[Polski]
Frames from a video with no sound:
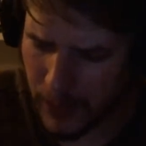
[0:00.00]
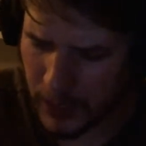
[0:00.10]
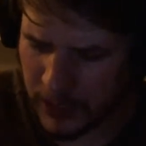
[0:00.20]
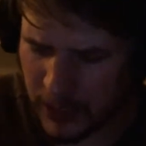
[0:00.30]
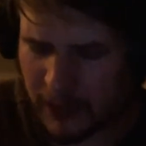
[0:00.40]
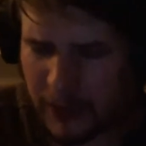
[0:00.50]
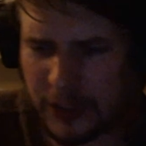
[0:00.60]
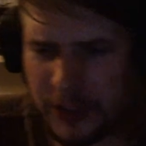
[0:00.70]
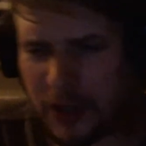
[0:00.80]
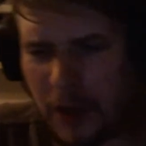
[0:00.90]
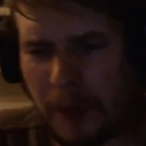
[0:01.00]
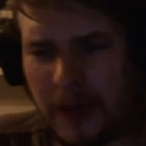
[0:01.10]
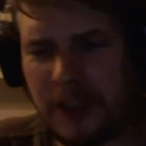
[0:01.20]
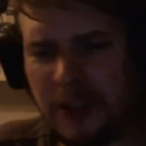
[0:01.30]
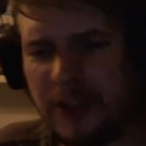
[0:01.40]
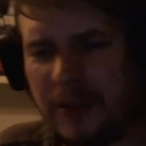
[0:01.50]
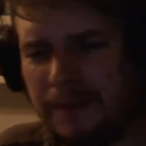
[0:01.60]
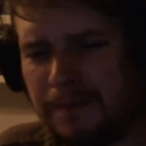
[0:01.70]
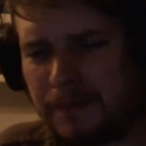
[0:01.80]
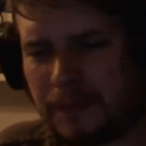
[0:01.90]
Chciałem wam dziś trochę opowiedzieć o tym,
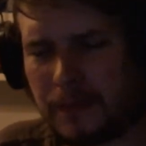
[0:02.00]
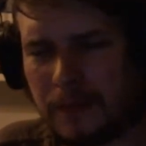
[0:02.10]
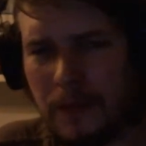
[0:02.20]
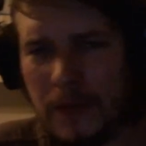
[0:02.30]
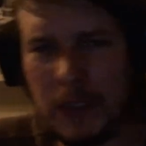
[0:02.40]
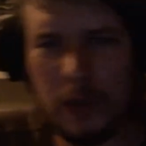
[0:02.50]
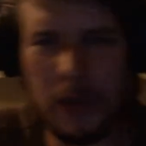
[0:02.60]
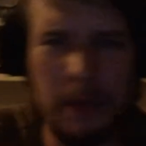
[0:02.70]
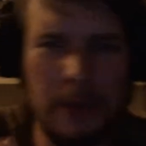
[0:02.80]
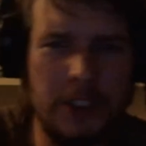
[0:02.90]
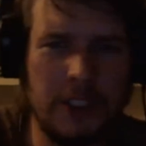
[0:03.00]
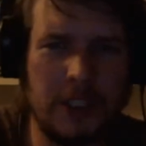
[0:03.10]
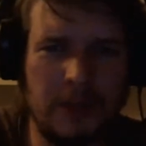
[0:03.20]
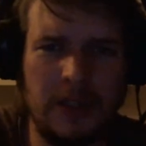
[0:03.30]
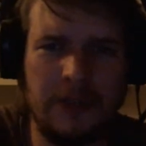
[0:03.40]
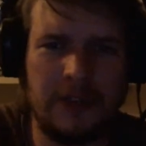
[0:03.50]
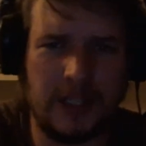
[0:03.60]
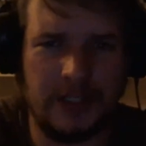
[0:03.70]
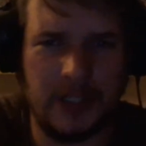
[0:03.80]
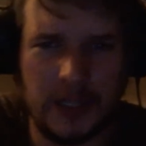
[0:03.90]
Tutaj będziecie mieli w
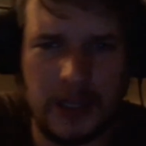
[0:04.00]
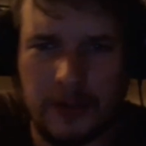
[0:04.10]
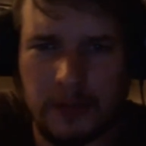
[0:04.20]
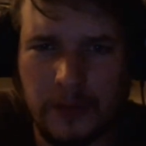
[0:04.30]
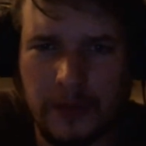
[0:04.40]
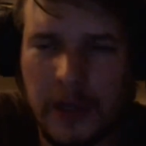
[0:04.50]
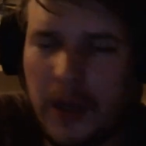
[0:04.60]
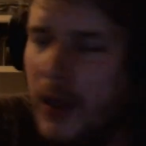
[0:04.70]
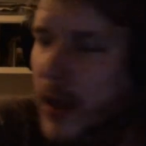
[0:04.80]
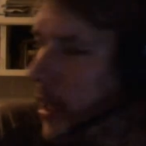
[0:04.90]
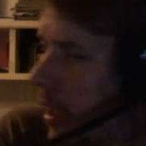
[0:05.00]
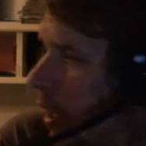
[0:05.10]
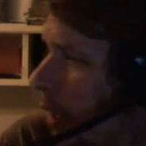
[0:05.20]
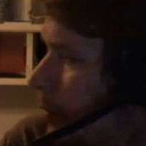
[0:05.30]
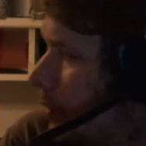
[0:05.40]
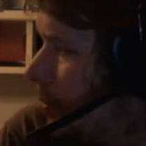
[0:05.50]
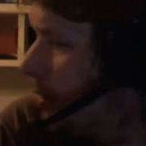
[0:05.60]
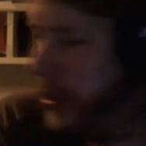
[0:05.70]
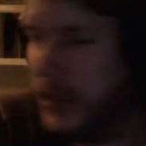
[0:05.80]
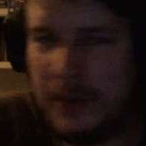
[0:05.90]
trakcie, jak ja to mówię, e,
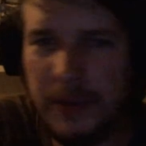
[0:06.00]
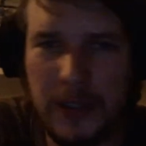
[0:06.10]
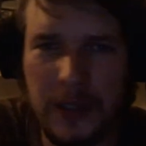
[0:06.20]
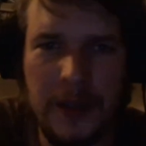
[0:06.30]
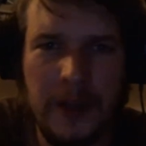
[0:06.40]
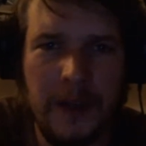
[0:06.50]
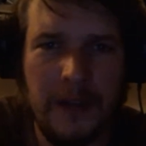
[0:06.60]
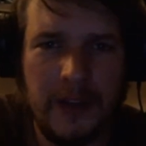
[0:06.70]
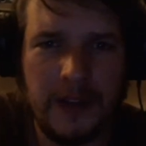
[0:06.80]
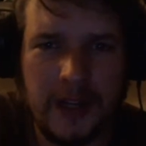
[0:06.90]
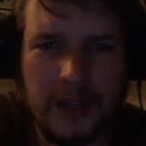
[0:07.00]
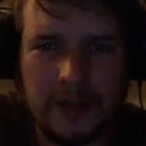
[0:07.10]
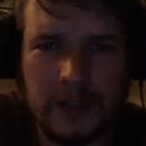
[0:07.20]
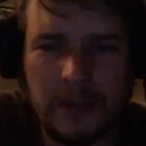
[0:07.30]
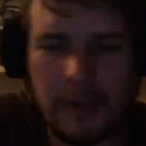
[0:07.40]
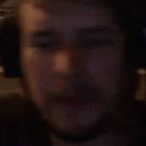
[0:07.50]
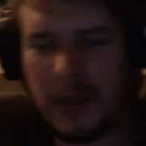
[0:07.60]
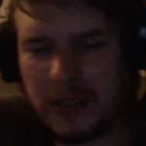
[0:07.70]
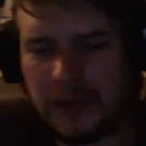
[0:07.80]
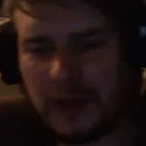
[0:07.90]
przybitki z e, wiadra, w którym mam
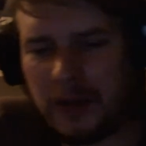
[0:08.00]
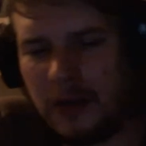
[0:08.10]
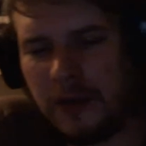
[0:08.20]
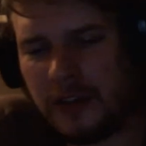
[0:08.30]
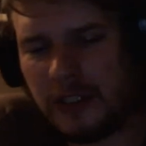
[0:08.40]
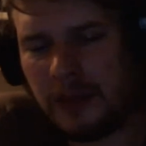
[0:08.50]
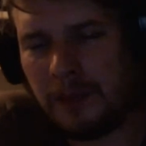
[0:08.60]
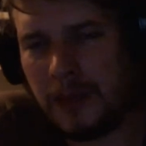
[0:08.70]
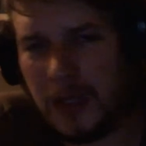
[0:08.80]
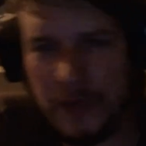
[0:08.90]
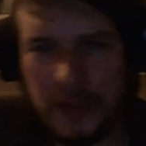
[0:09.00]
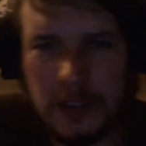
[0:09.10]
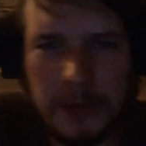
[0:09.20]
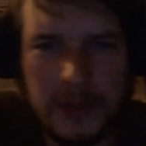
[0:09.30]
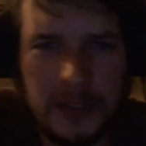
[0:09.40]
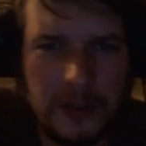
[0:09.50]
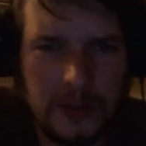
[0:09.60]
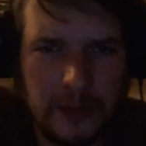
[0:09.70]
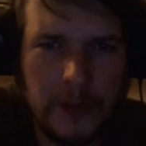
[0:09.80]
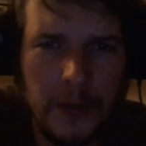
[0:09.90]
nastaw na kolejne 20, ponad 25
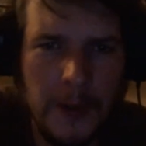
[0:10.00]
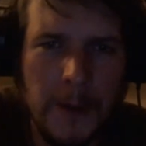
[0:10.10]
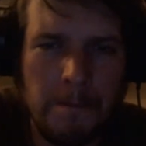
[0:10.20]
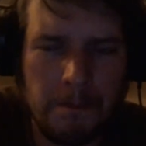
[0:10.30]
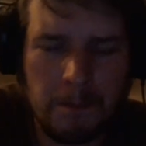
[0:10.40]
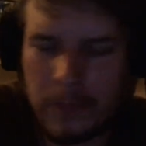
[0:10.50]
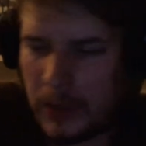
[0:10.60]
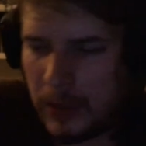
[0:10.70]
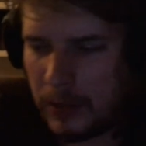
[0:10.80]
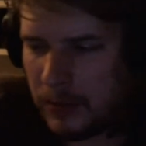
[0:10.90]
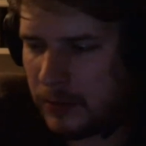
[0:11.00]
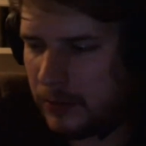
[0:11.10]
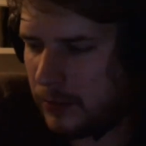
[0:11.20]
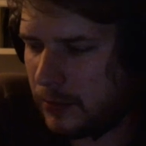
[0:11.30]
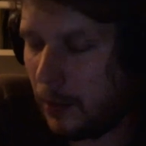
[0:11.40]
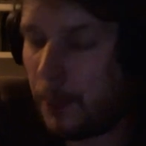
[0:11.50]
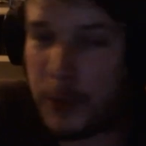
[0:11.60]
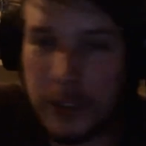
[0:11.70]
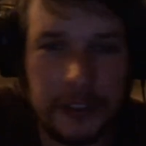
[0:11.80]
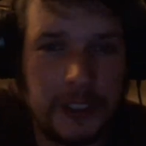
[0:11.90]
litrów. Mm,
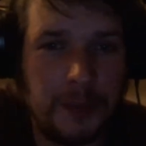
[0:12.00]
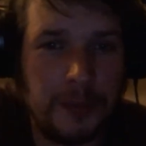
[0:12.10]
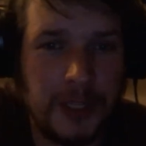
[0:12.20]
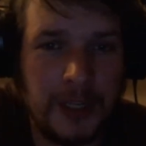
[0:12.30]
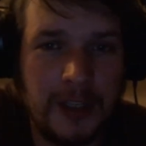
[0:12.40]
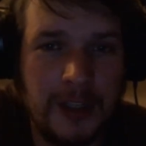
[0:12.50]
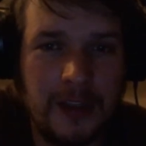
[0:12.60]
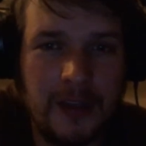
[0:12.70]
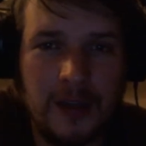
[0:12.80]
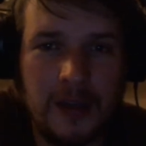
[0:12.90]
opróżniam też butelki. E,